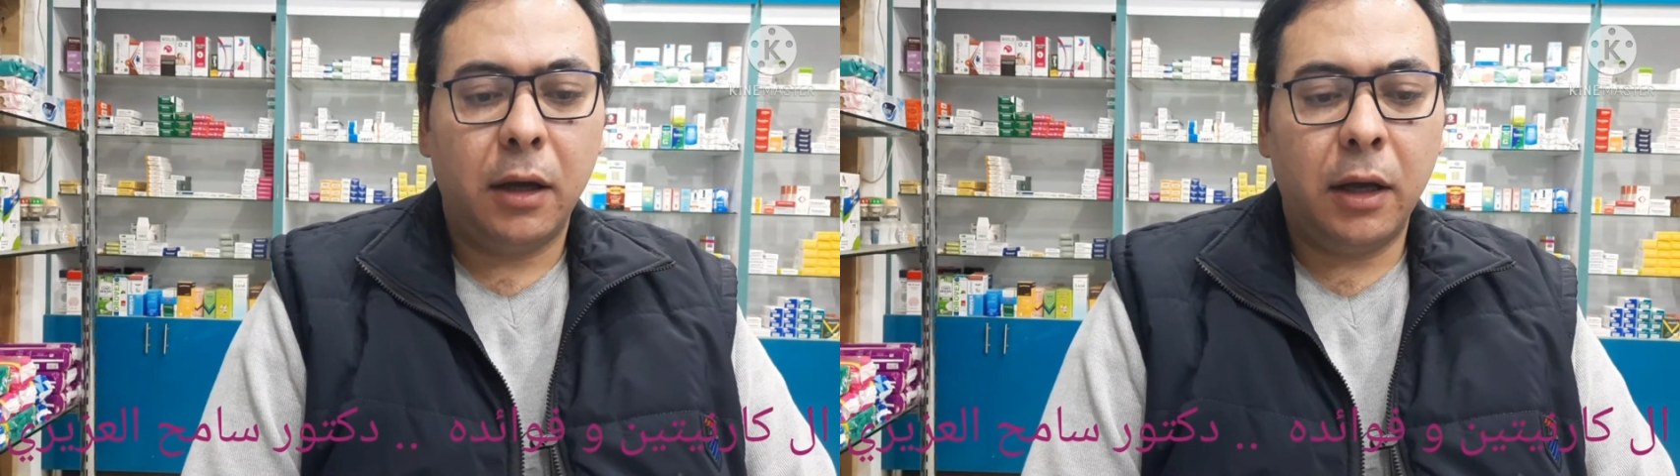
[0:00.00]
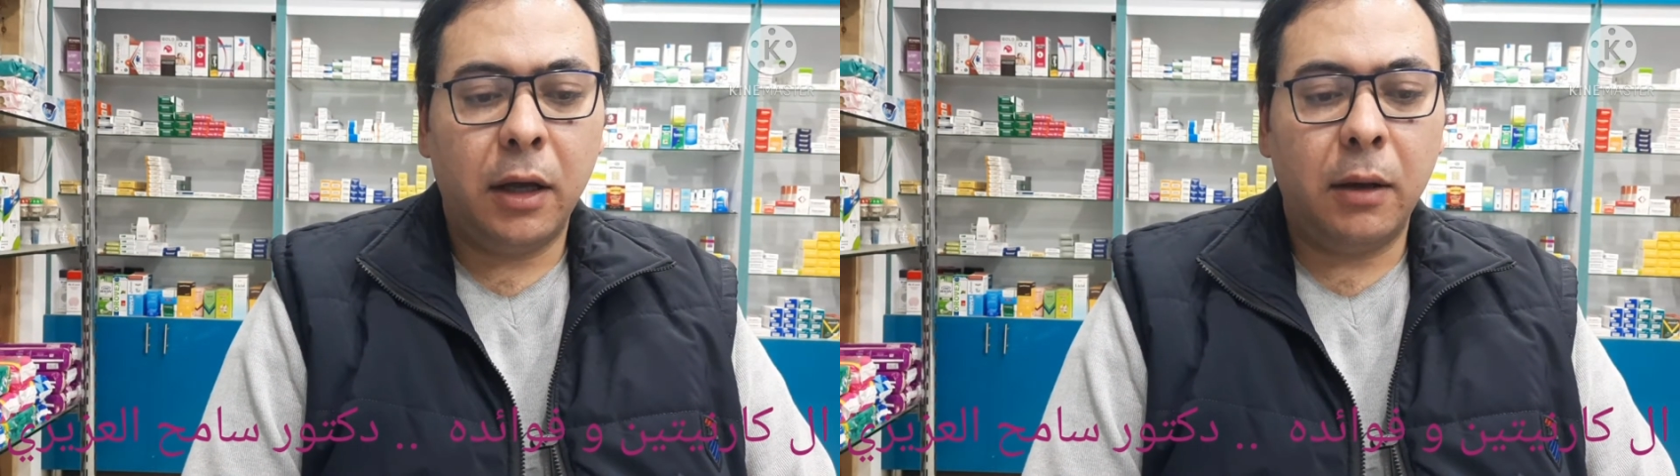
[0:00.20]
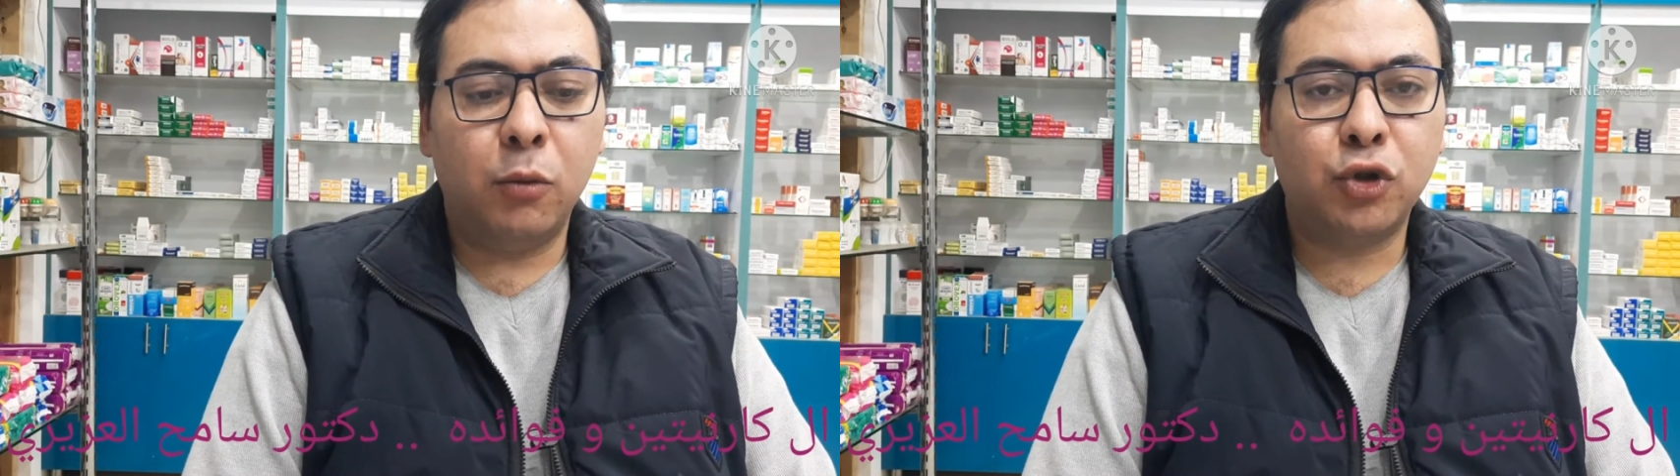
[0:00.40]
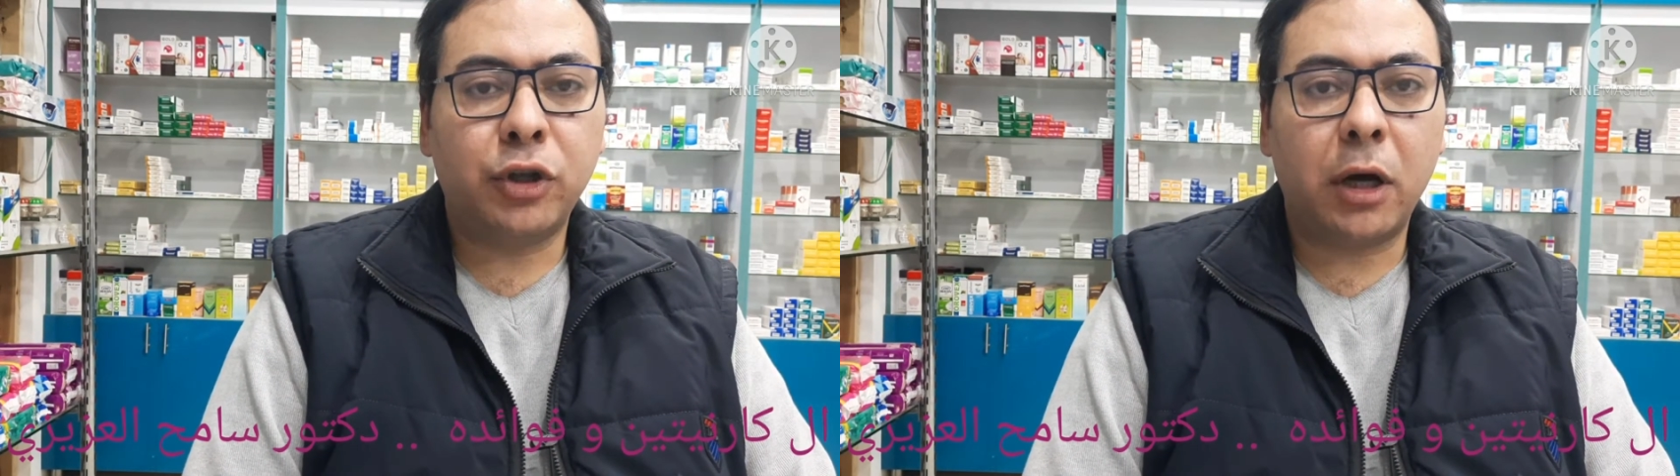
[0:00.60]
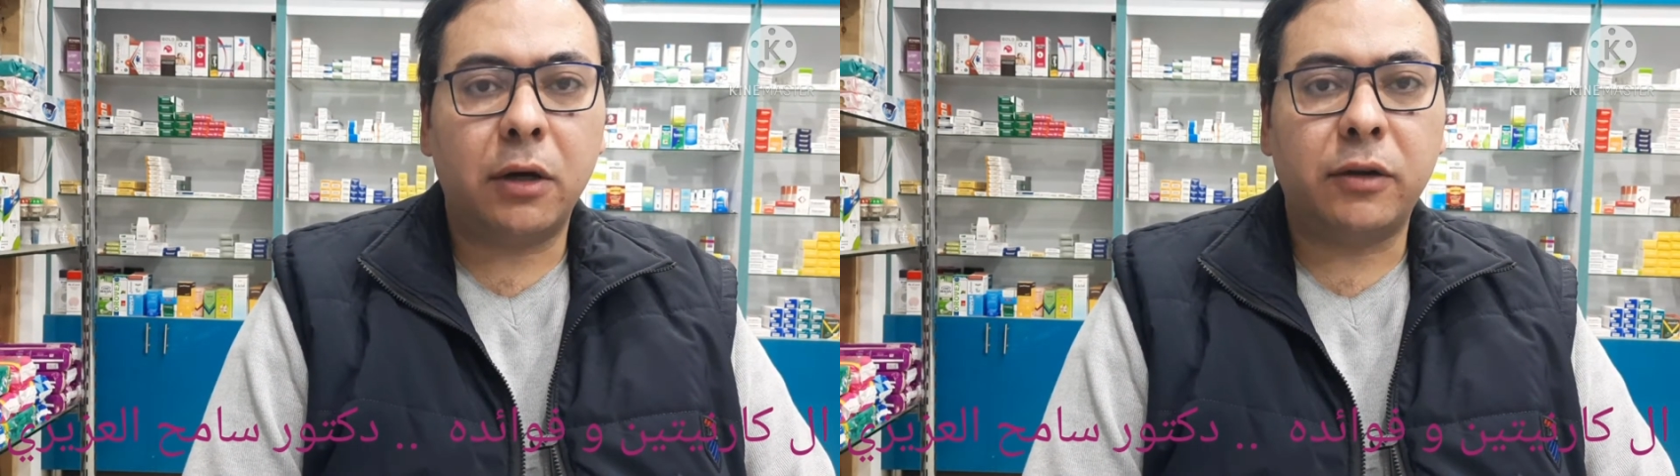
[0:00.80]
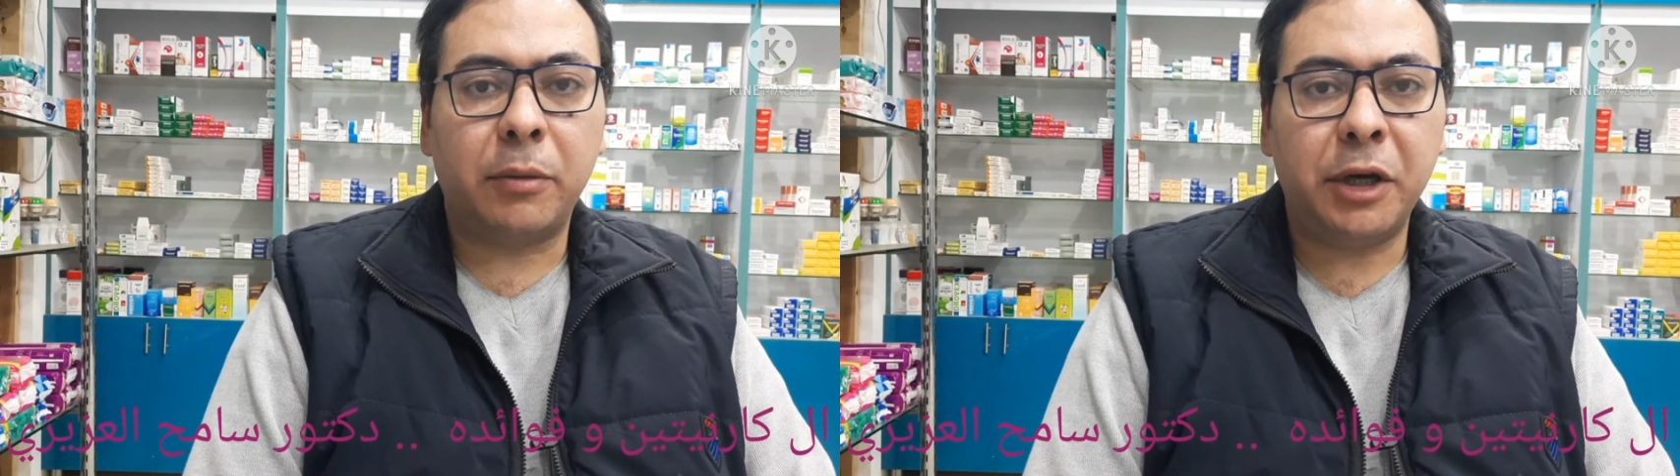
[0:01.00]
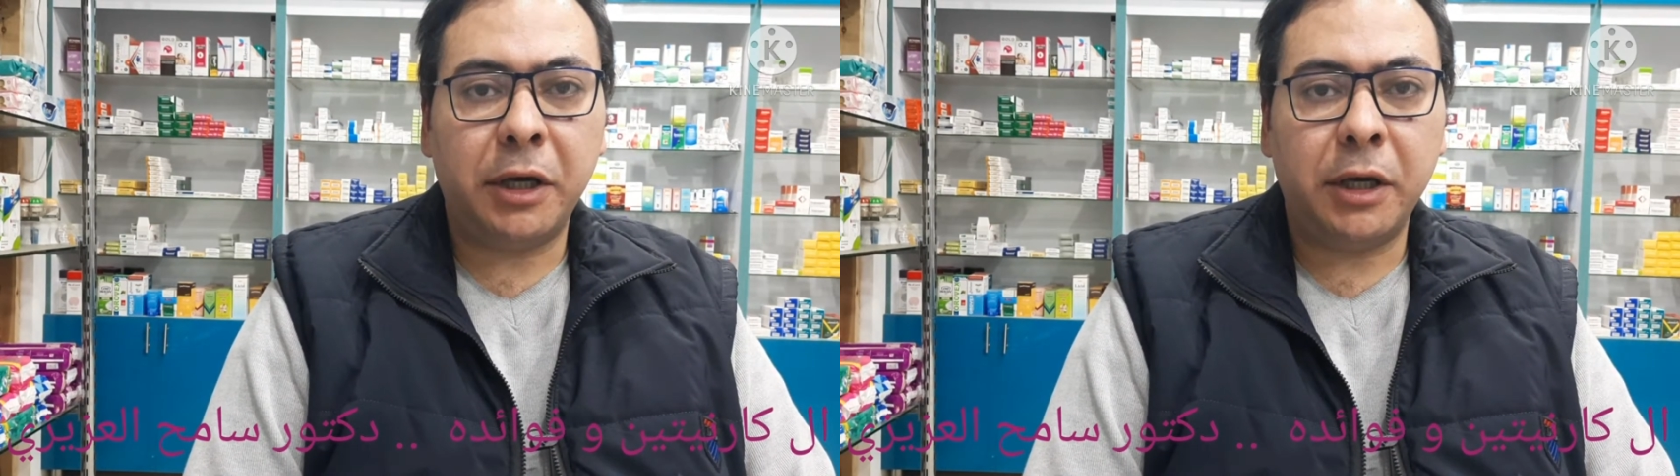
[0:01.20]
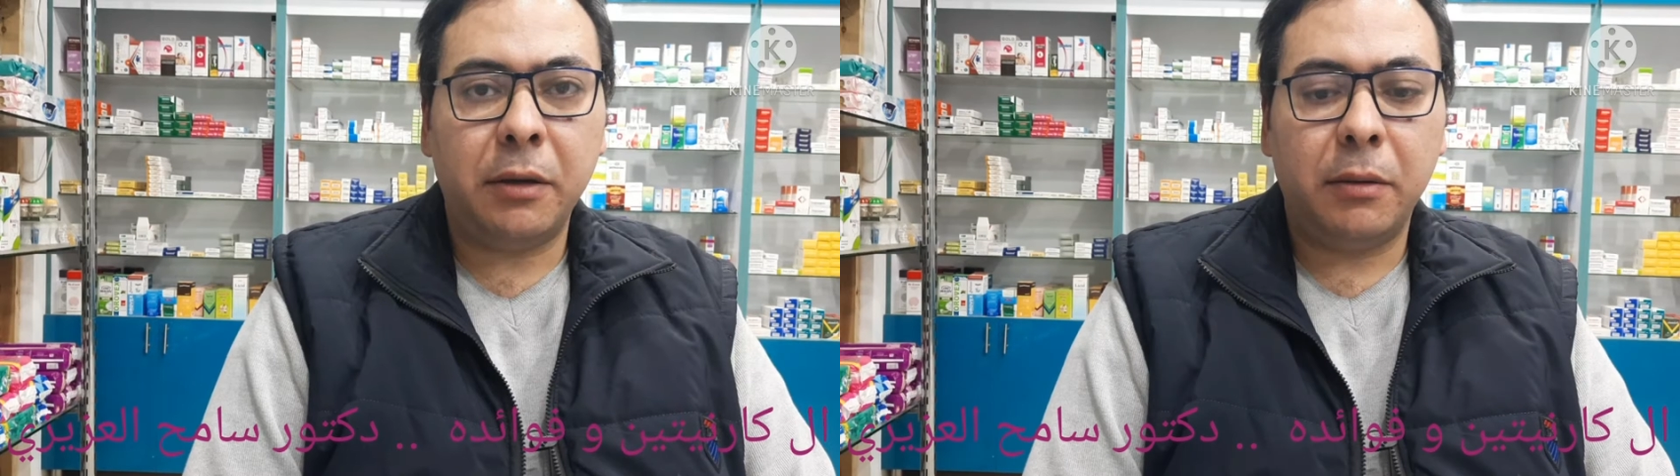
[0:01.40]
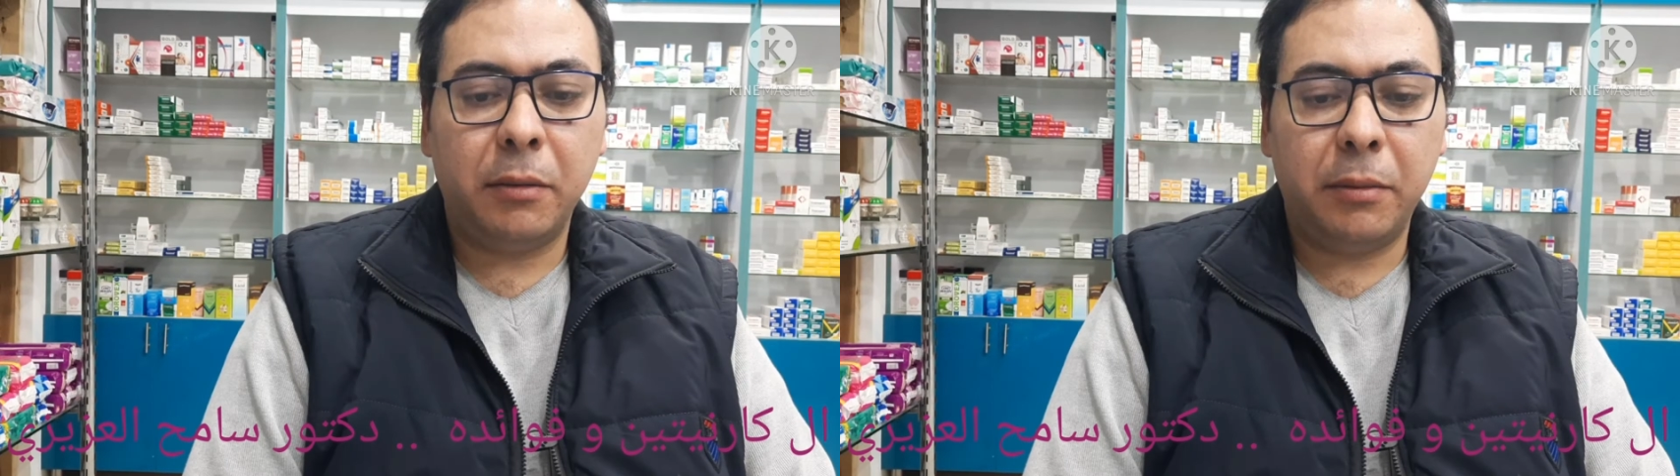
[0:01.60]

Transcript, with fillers: آه، مشتق طبيعي